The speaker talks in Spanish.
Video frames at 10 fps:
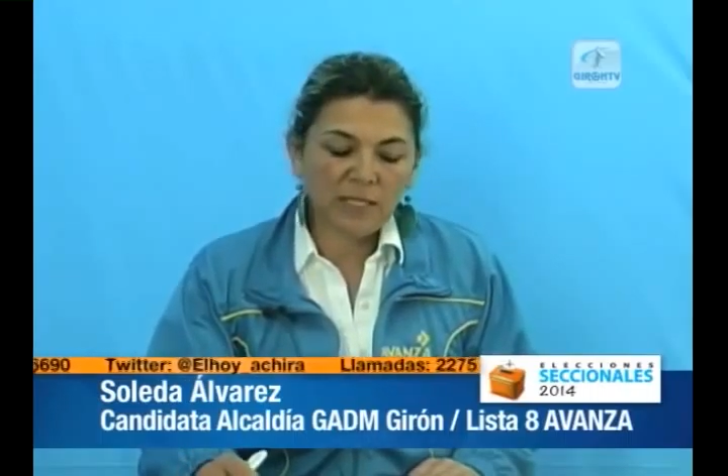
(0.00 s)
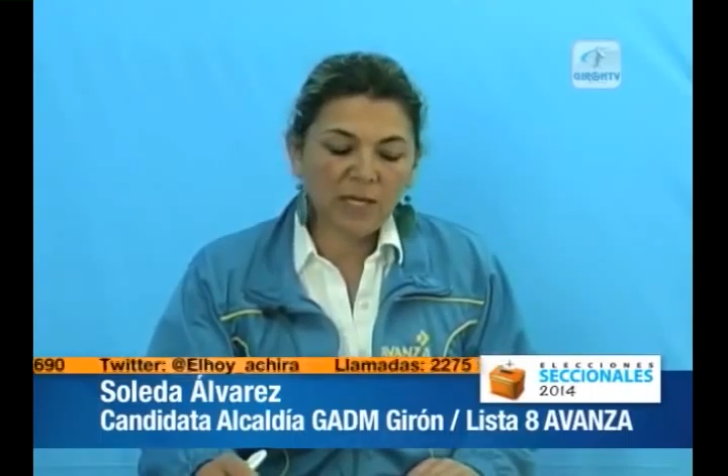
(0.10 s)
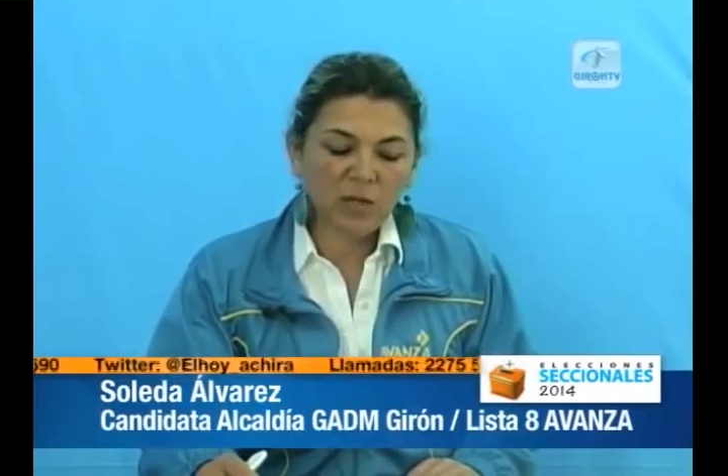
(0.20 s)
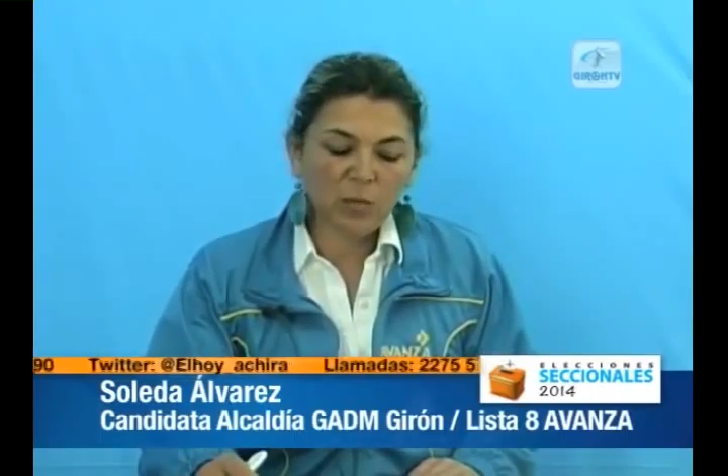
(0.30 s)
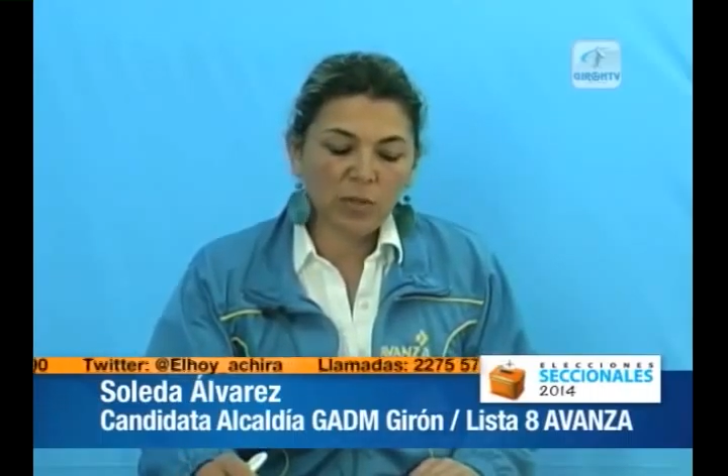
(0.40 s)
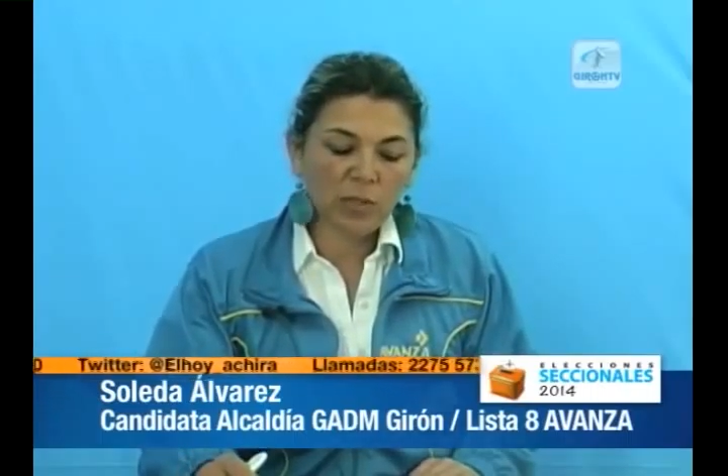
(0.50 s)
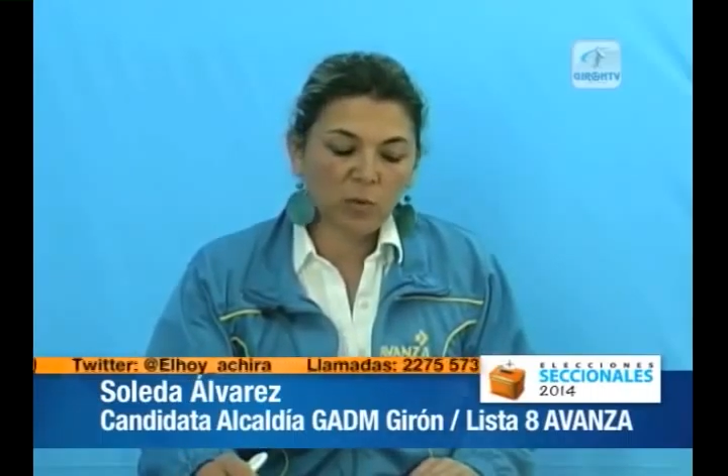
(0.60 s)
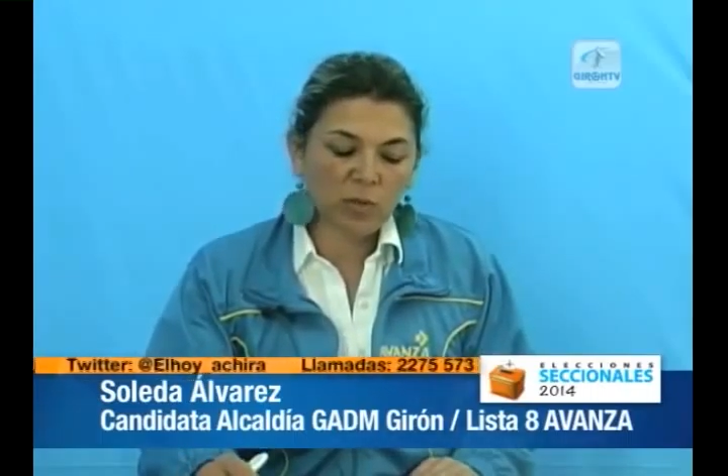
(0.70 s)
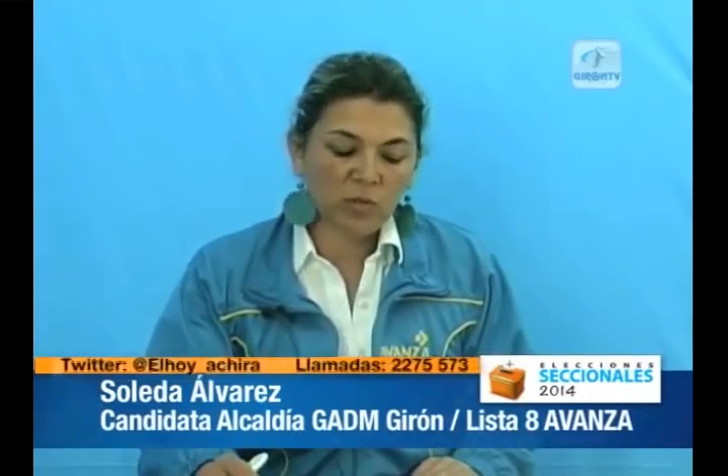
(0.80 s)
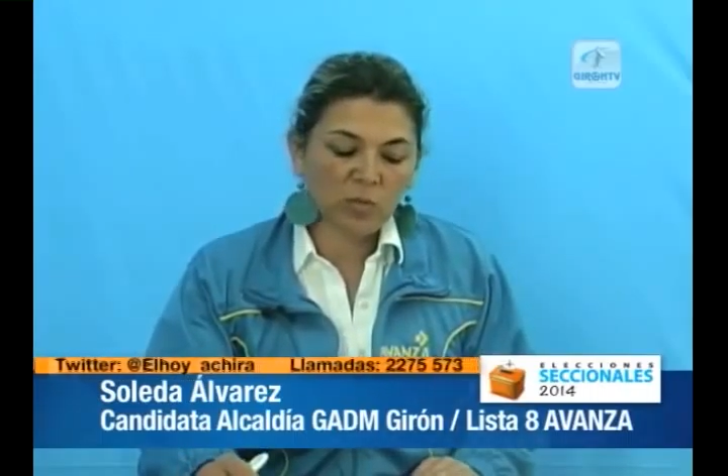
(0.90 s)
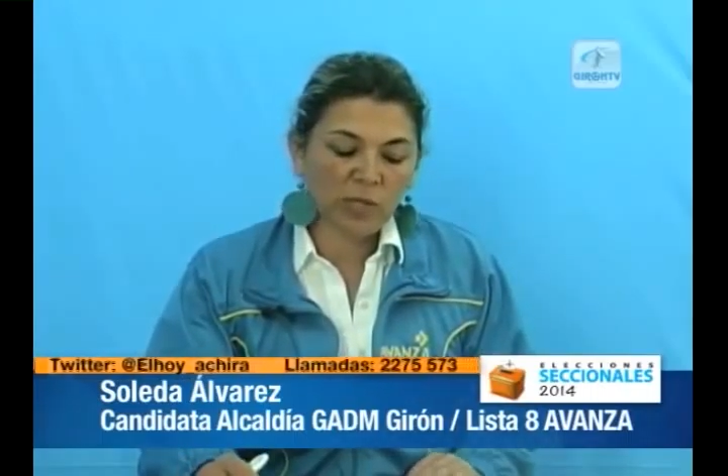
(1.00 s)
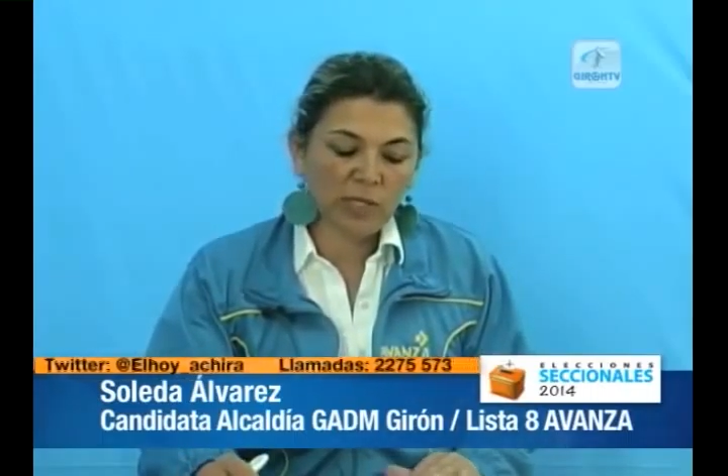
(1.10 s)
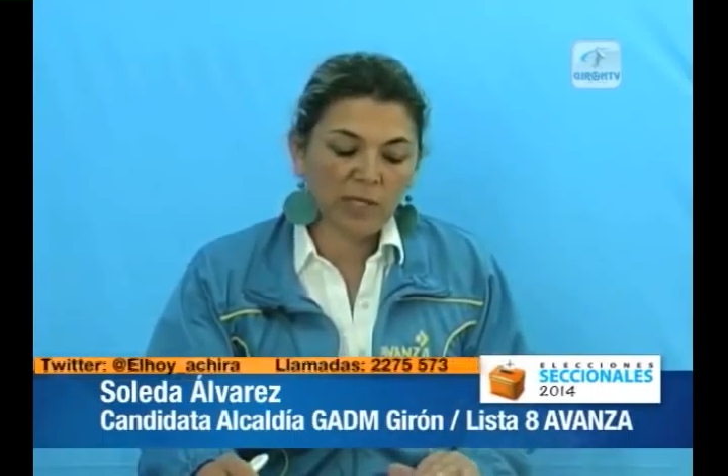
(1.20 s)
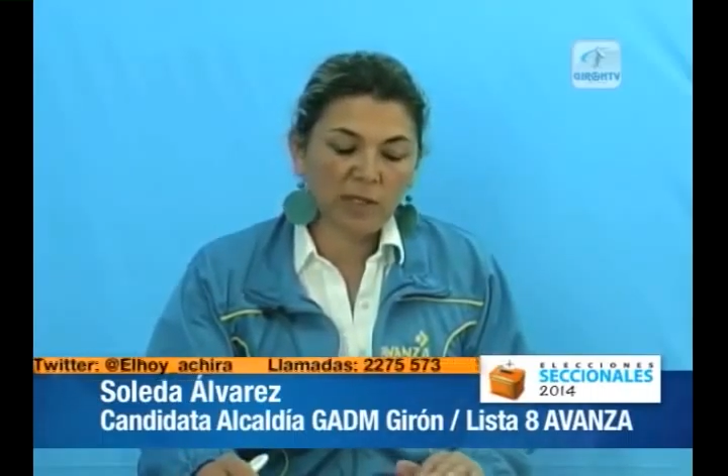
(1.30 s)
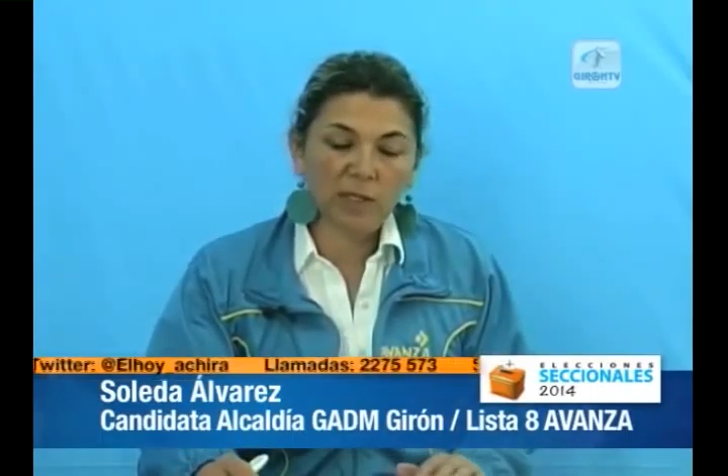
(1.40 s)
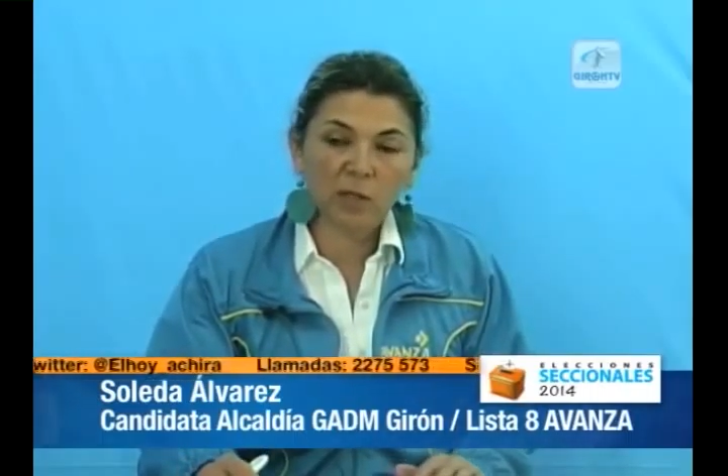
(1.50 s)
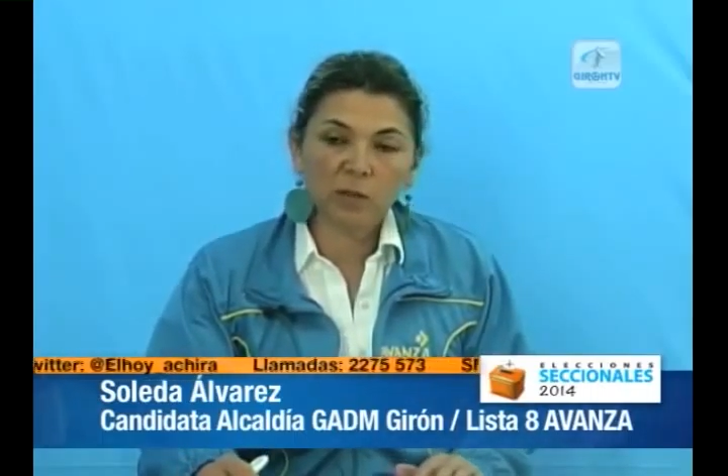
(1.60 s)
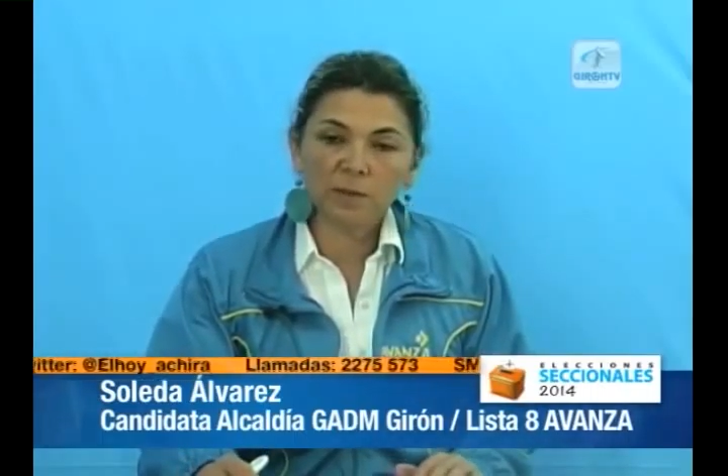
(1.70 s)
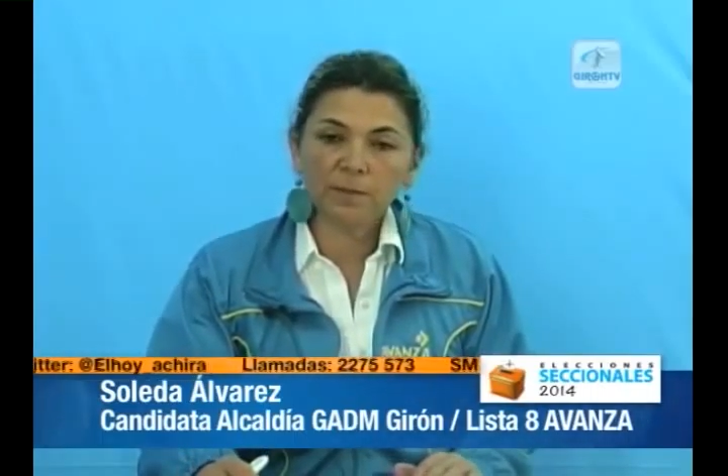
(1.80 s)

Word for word: algo por el turismo aquí en Girón.